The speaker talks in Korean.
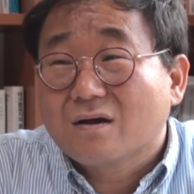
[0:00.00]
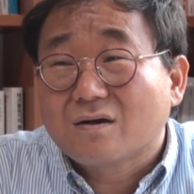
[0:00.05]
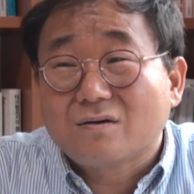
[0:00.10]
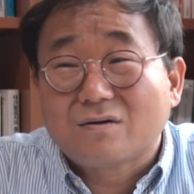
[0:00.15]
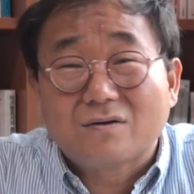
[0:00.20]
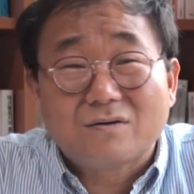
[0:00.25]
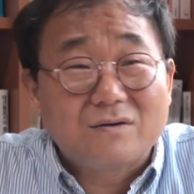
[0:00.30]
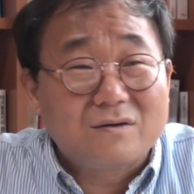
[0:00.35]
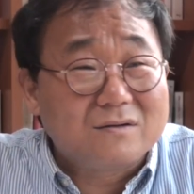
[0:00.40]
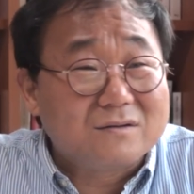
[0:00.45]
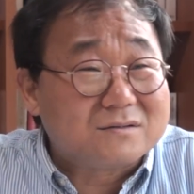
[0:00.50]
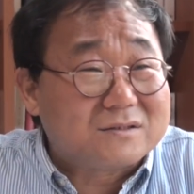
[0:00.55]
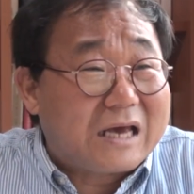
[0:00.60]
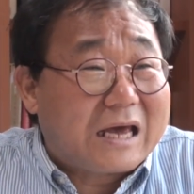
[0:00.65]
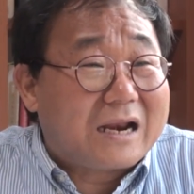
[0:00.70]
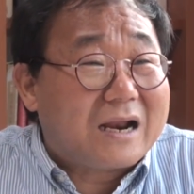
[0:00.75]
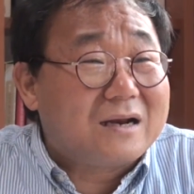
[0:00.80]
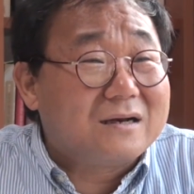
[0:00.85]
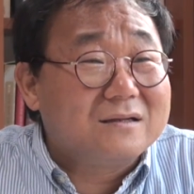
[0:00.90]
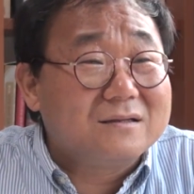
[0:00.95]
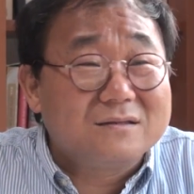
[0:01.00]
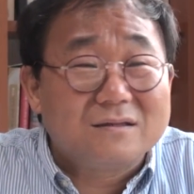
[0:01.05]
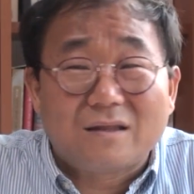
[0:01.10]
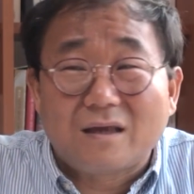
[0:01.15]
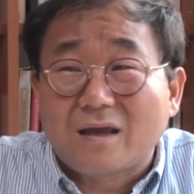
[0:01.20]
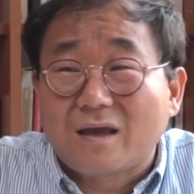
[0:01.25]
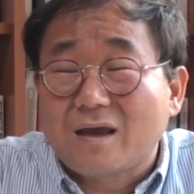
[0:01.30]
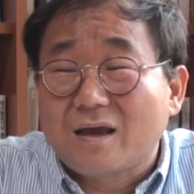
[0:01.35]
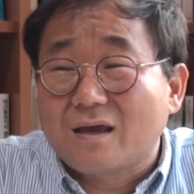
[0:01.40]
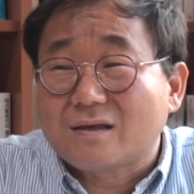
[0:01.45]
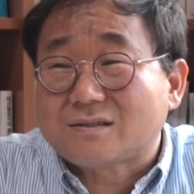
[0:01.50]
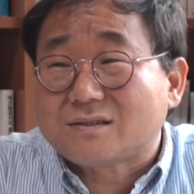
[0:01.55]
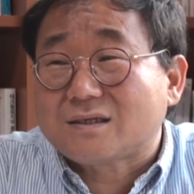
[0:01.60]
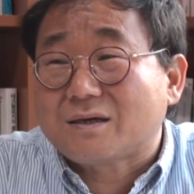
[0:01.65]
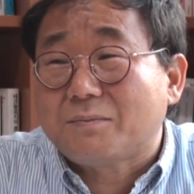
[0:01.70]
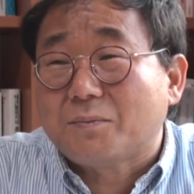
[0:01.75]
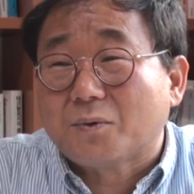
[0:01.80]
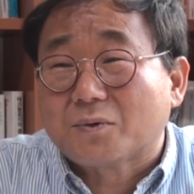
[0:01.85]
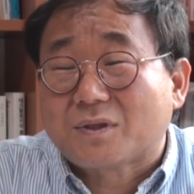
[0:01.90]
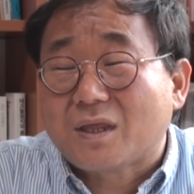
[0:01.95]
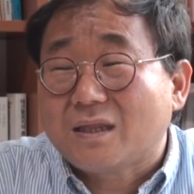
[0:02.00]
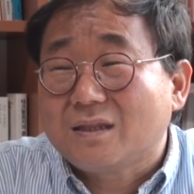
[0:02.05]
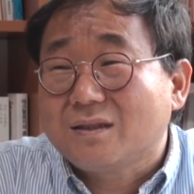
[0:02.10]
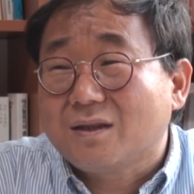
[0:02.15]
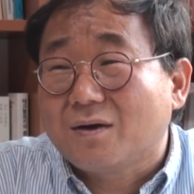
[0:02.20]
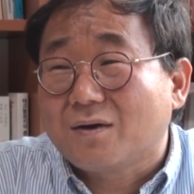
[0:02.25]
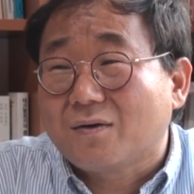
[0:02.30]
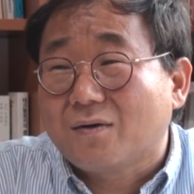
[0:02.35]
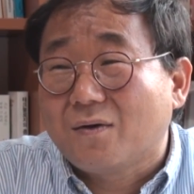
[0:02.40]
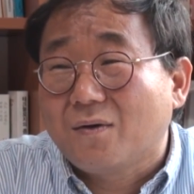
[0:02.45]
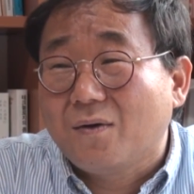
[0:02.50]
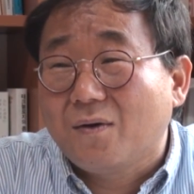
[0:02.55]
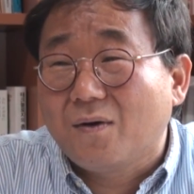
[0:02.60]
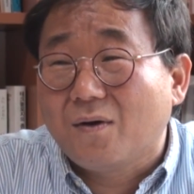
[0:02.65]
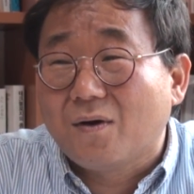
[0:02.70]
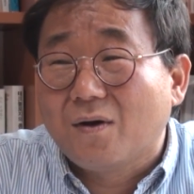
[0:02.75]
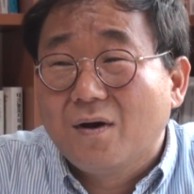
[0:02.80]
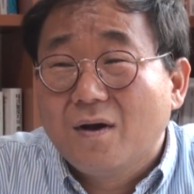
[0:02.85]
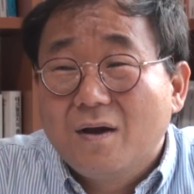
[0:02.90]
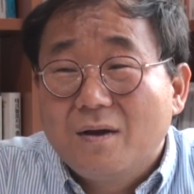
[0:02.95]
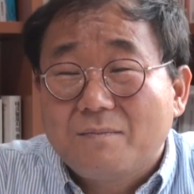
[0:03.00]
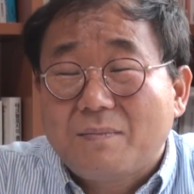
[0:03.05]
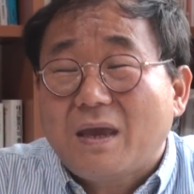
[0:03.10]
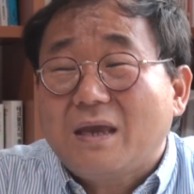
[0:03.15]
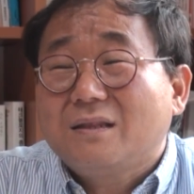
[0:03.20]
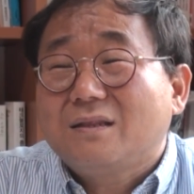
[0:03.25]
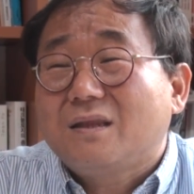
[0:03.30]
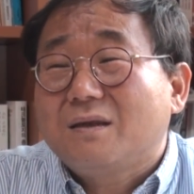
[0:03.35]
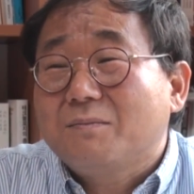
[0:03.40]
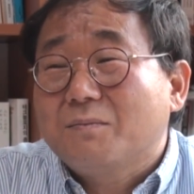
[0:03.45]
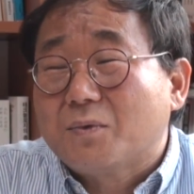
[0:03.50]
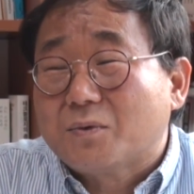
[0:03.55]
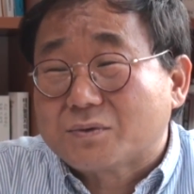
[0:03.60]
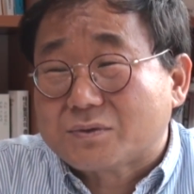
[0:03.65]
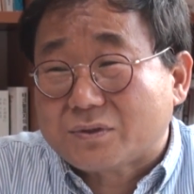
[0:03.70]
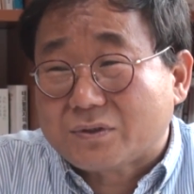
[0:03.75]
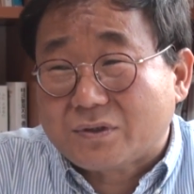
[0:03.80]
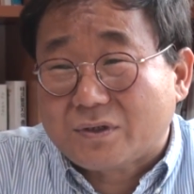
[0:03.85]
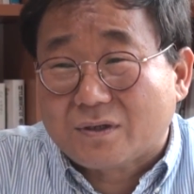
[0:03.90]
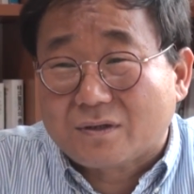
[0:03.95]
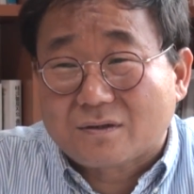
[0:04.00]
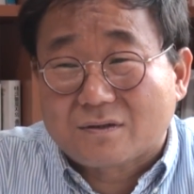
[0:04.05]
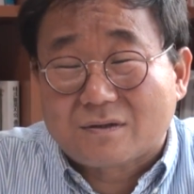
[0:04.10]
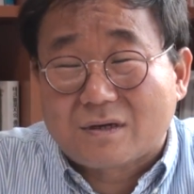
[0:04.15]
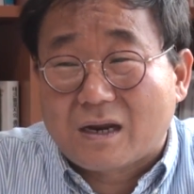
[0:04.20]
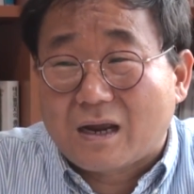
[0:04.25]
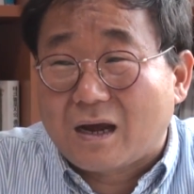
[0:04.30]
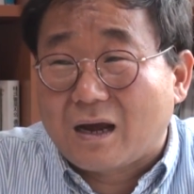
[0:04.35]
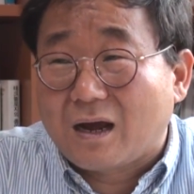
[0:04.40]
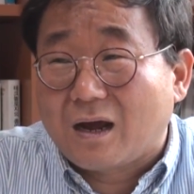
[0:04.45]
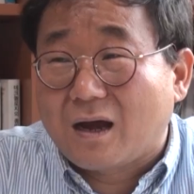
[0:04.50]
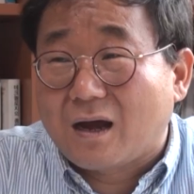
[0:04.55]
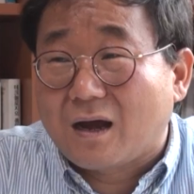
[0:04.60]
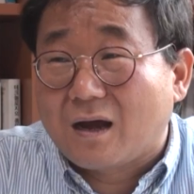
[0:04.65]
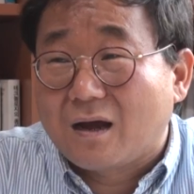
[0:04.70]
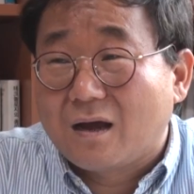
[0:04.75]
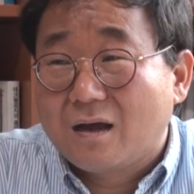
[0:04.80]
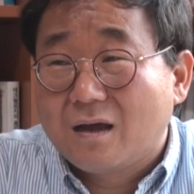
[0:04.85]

그거는 잘하는데 지금 못한다고 페인팅 모션이거나 었